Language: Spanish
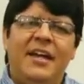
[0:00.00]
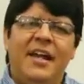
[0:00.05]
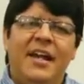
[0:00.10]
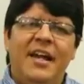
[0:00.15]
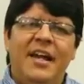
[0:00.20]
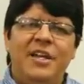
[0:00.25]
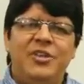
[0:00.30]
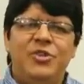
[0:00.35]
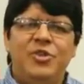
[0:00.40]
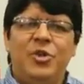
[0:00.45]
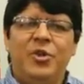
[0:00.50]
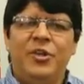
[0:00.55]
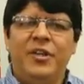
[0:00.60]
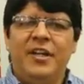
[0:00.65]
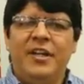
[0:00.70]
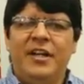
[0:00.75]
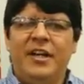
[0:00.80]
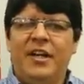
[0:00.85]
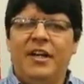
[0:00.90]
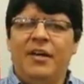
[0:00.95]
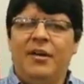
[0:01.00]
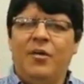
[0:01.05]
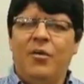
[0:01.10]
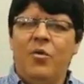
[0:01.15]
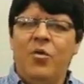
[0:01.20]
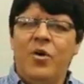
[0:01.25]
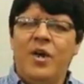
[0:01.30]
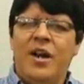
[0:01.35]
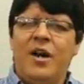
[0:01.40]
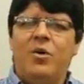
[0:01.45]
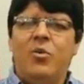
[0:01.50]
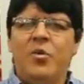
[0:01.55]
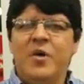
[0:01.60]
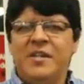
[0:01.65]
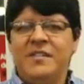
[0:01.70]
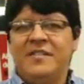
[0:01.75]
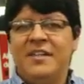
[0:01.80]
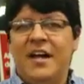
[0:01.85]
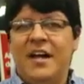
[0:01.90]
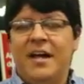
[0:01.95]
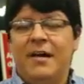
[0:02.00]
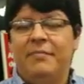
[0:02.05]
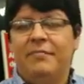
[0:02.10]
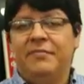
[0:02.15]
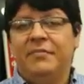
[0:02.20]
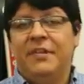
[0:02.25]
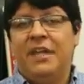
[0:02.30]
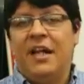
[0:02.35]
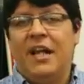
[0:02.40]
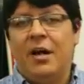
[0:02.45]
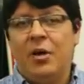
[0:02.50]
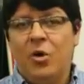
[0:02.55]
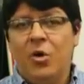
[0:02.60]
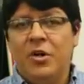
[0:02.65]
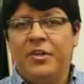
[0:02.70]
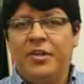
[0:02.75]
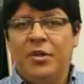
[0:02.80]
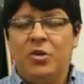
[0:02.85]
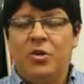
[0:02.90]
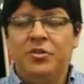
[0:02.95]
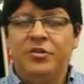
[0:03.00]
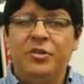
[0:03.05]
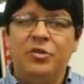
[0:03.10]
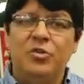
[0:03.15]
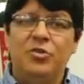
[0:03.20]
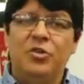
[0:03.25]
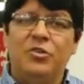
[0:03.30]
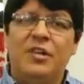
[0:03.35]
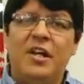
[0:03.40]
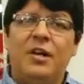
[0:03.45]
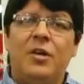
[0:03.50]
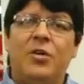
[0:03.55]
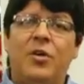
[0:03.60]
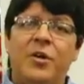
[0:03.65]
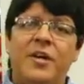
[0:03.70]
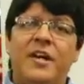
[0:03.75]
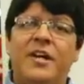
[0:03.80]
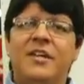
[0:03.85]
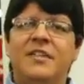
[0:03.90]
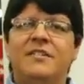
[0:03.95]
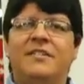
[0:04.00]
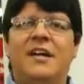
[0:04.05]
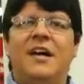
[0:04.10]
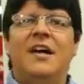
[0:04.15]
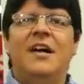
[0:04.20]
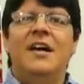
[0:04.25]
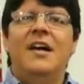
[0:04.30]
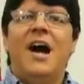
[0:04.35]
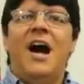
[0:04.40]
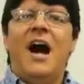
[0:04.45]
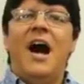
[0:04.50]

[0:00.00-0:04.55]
el hecho de que una jueza de la Corte Constitucional correísta